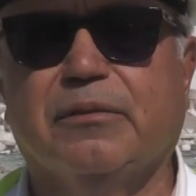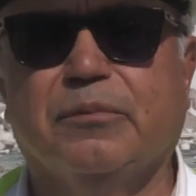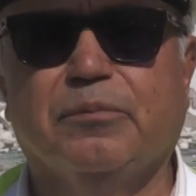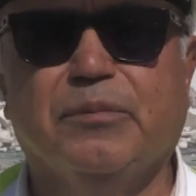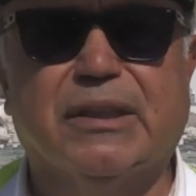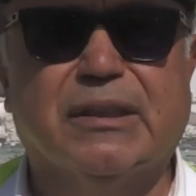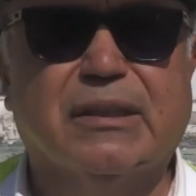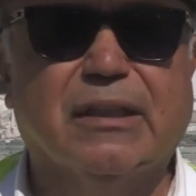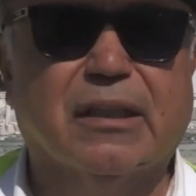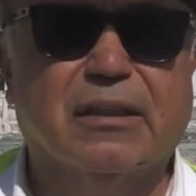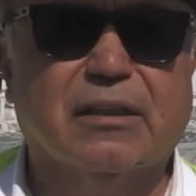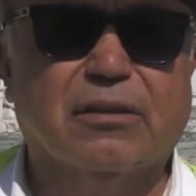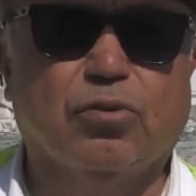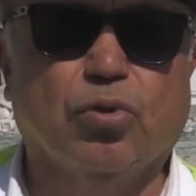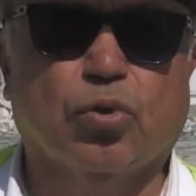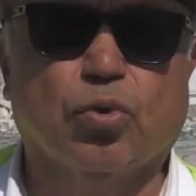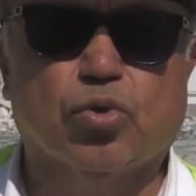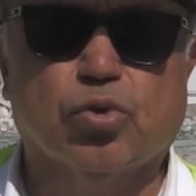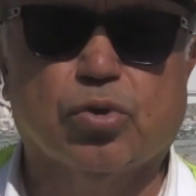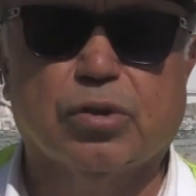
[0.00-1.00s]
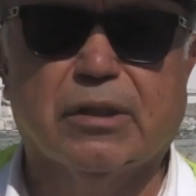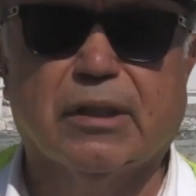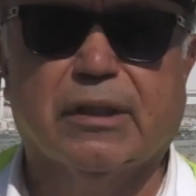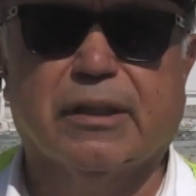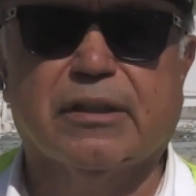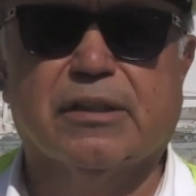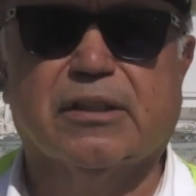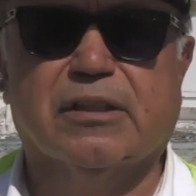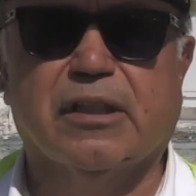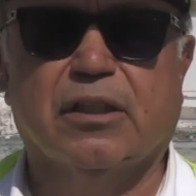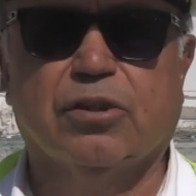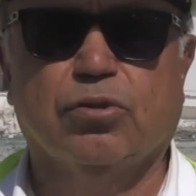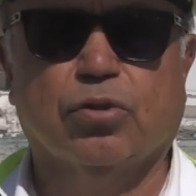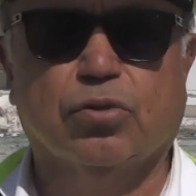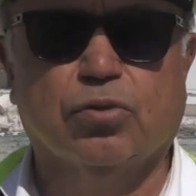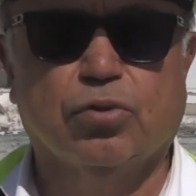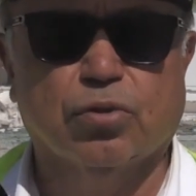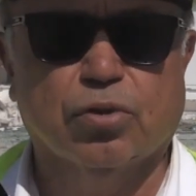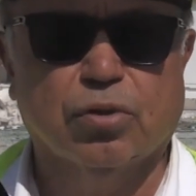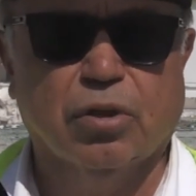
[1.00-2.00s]
miktarı konusunda riskler
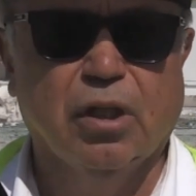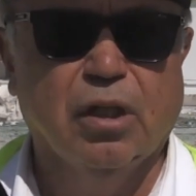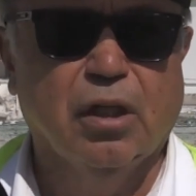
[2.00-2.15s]
yoktur.